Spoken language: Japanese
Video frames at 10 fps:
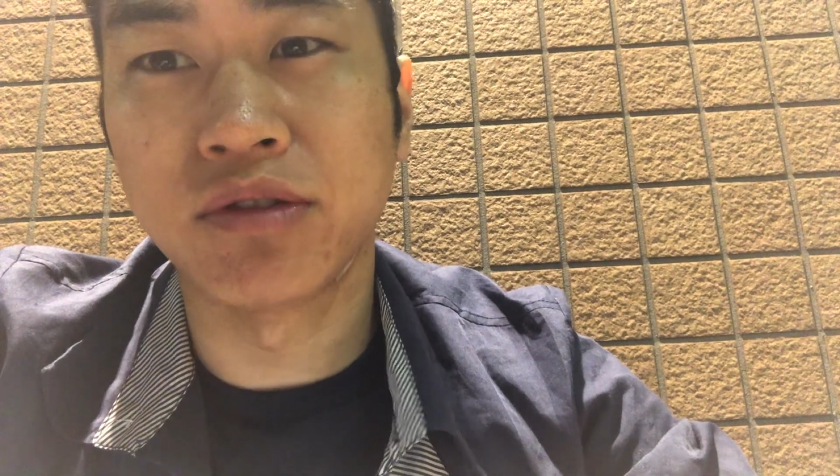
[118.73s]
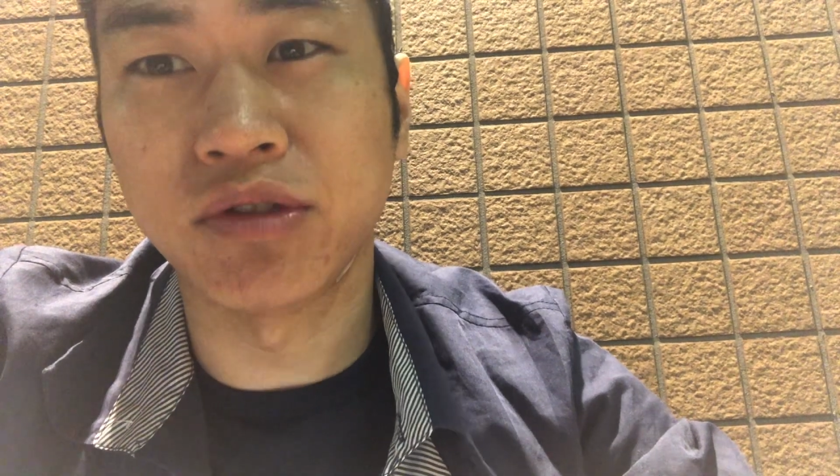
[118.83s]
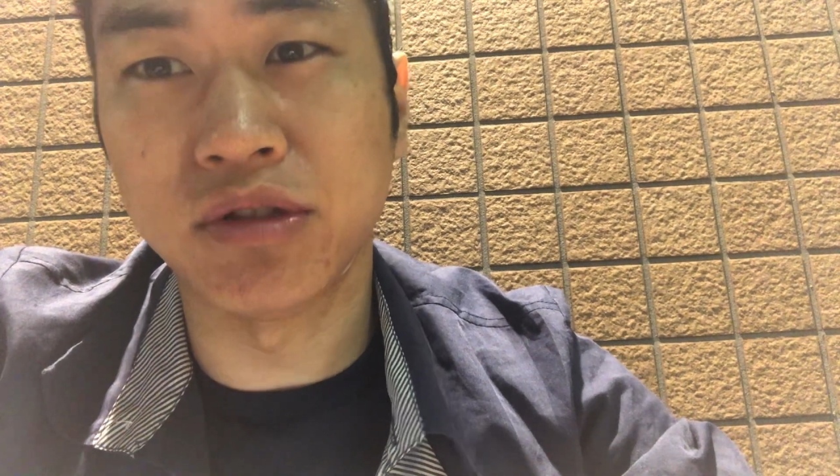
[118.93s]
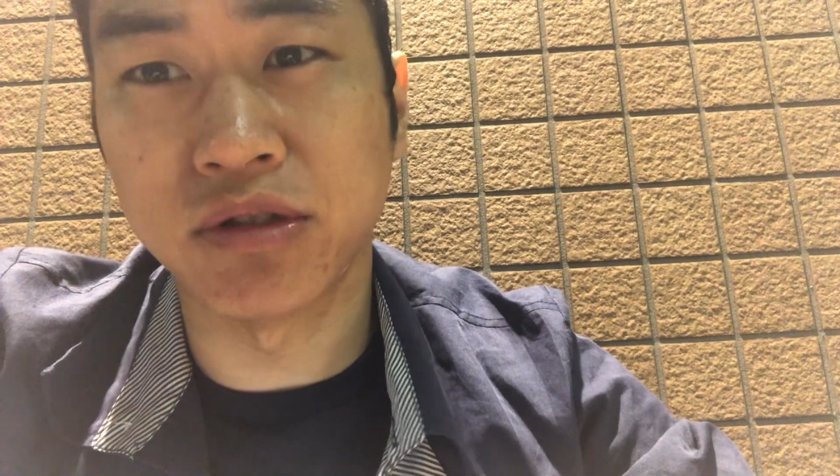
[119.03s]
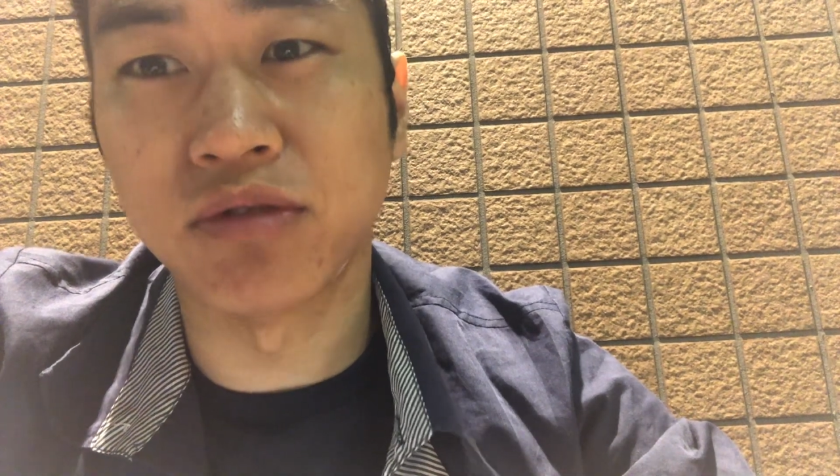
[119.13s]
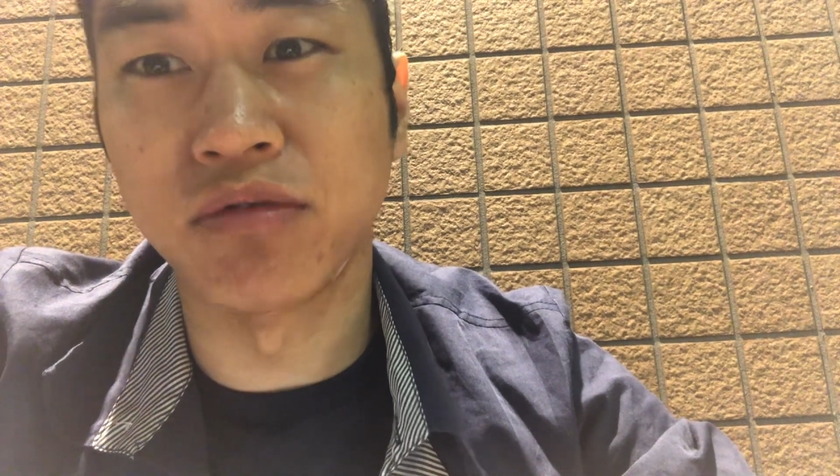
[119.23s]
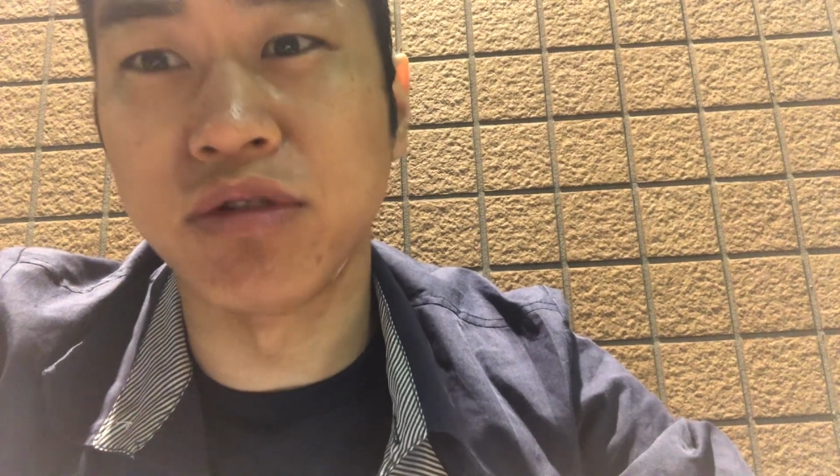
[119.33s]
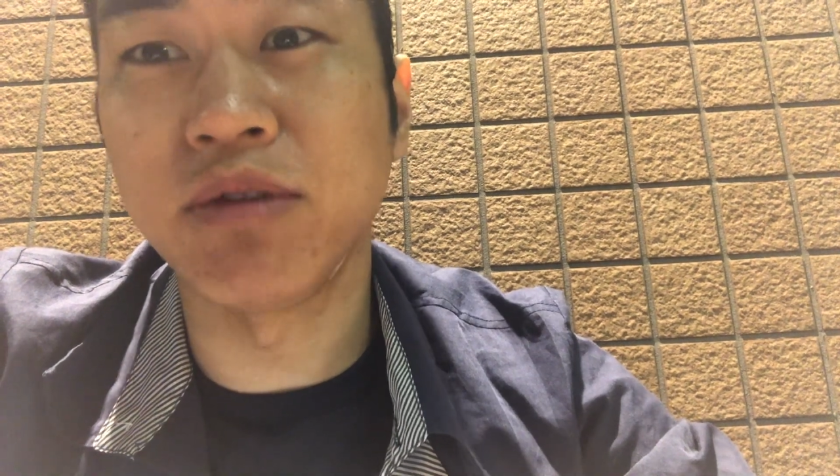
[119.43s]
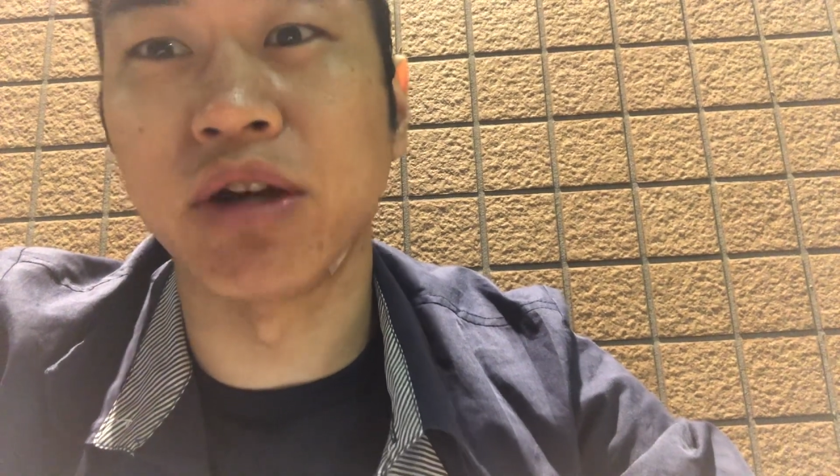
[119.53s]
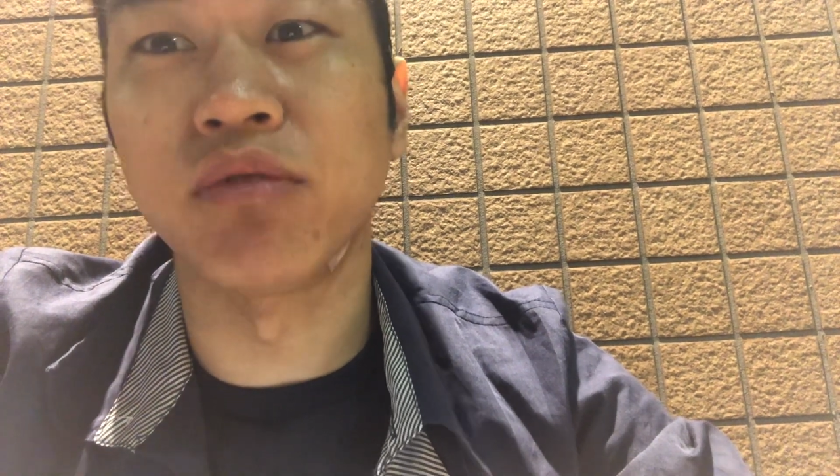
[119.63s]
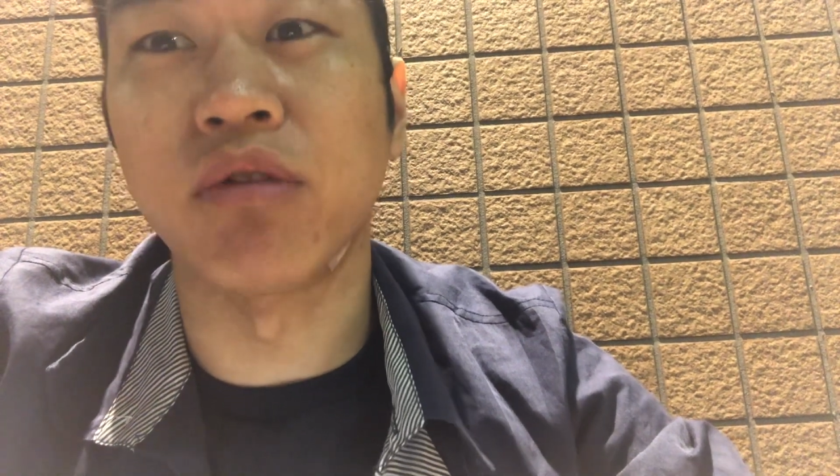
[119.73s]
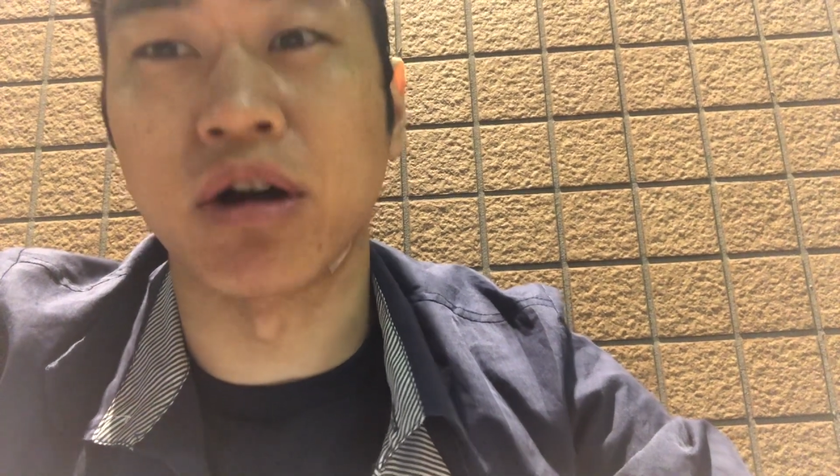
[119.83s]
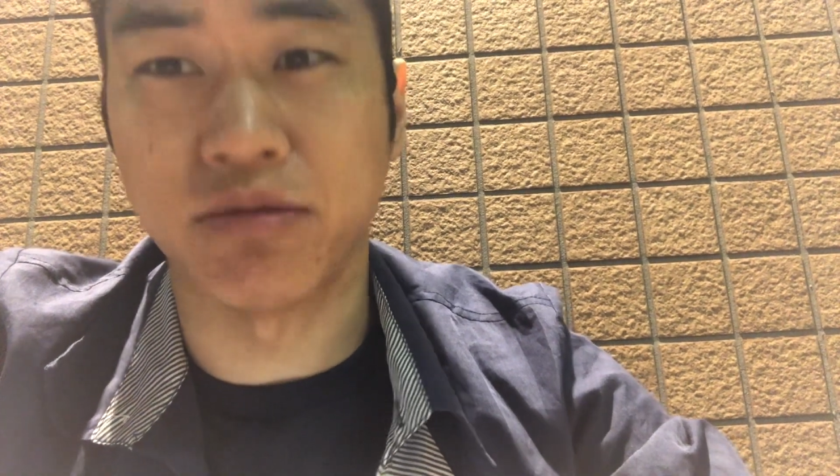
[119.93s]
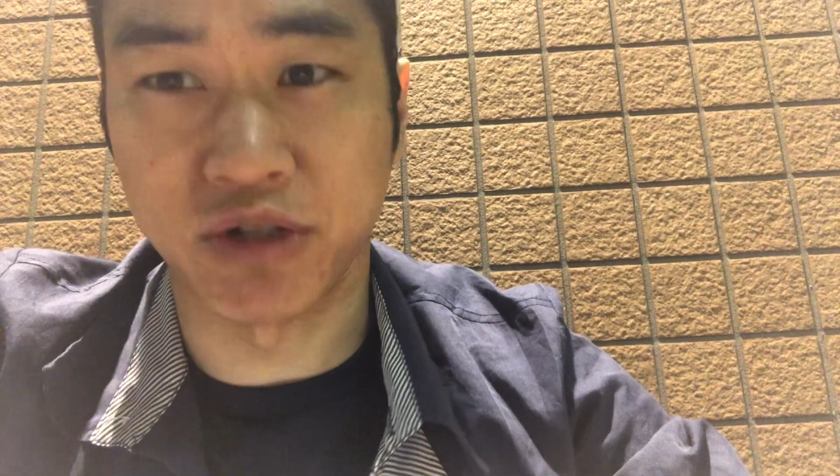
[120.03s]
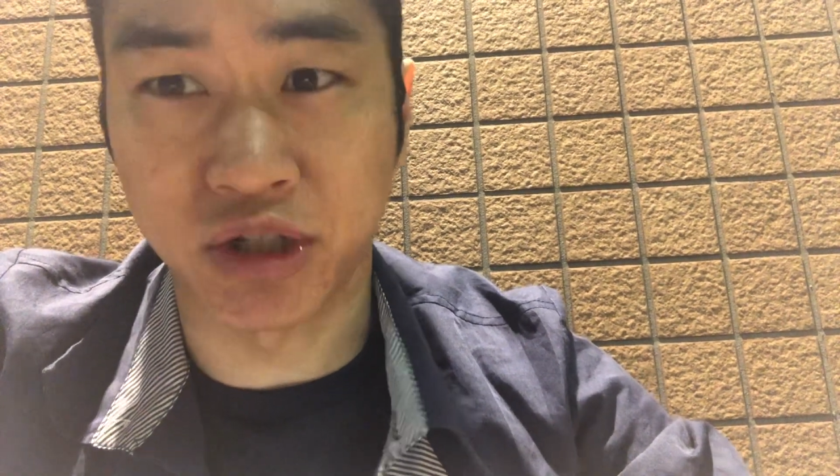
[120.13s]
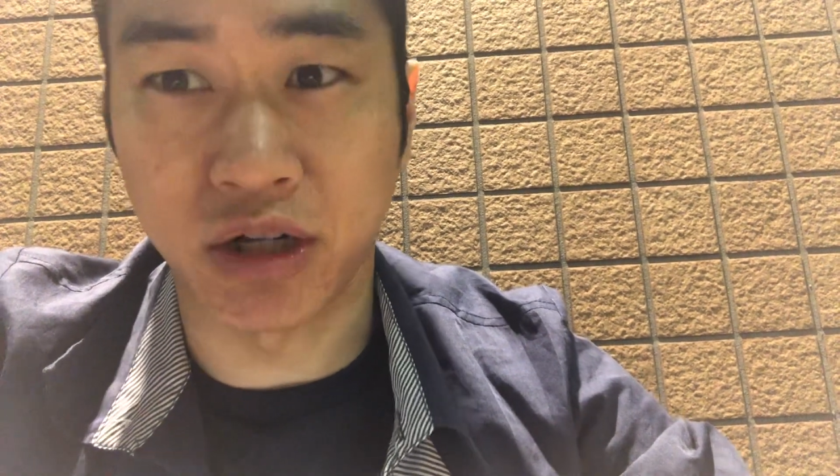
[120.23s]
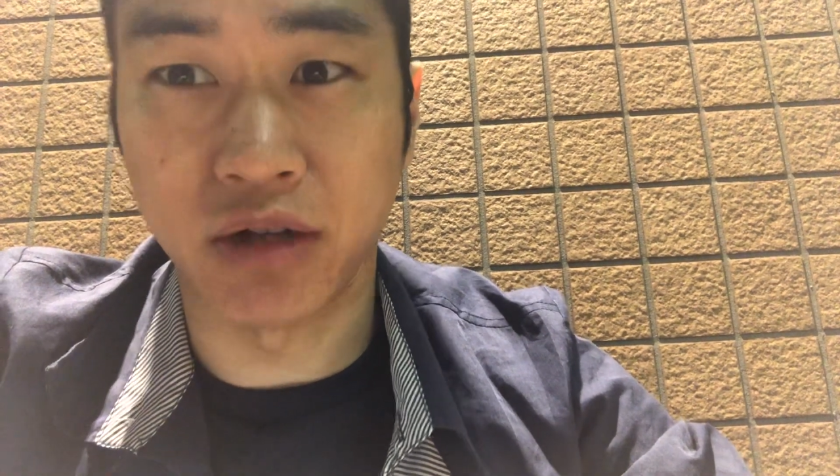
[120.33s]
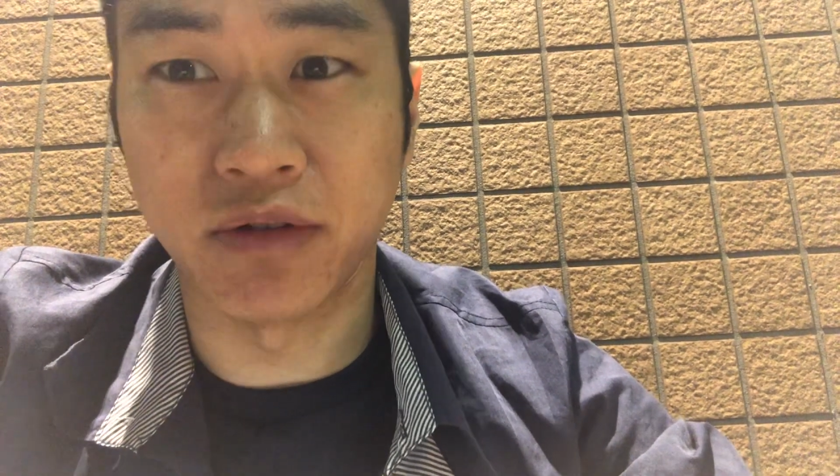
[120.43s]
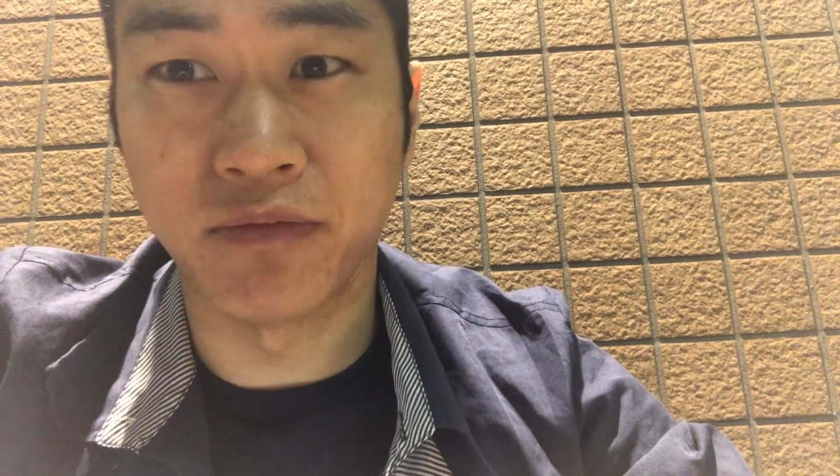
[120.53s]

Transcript: ついにその意味がよく分かりました